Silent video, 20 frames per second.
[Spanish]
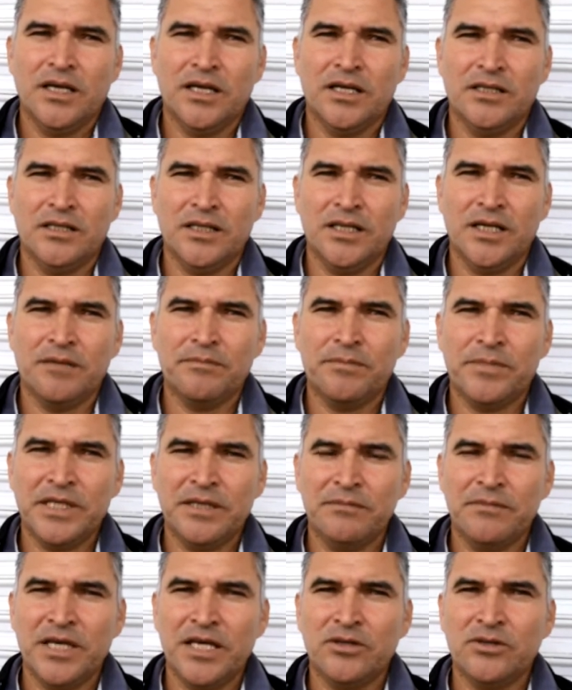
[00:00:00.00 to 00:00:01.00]
el día
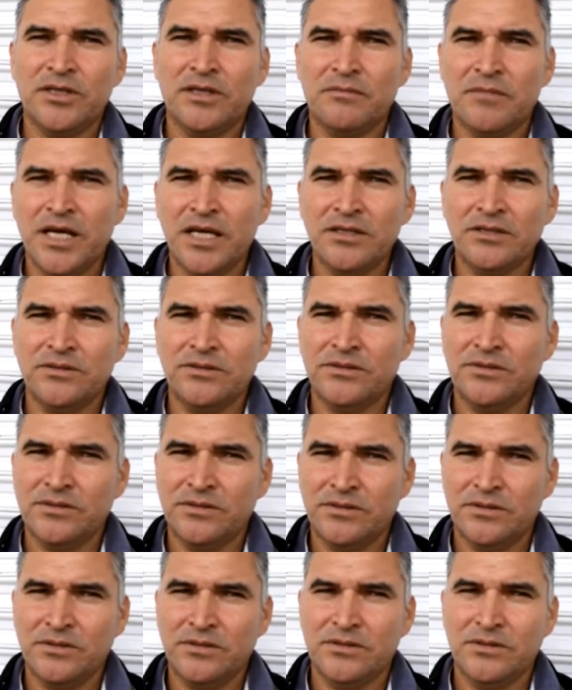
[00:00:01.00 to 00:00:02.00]
primero de mayo
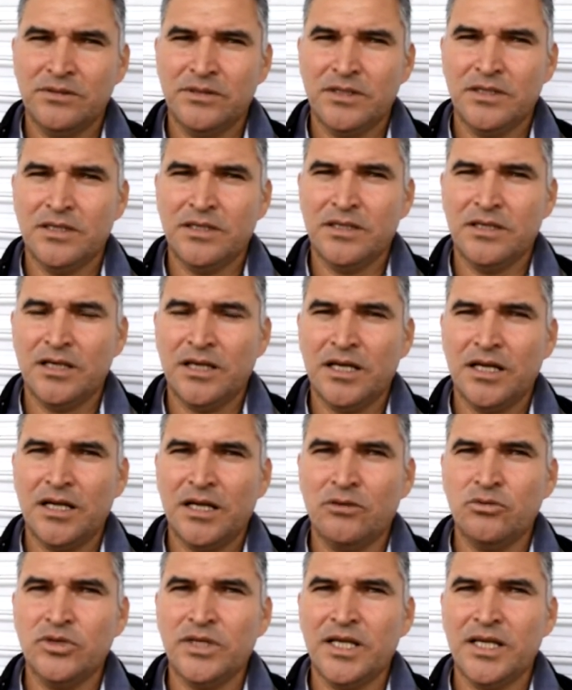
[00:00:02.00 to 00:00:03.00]
a la
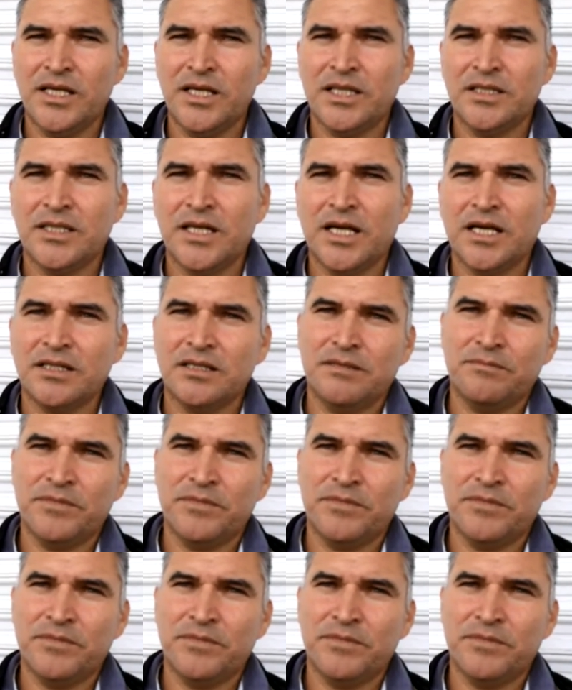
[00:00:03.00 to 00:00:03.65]
una de la tarde,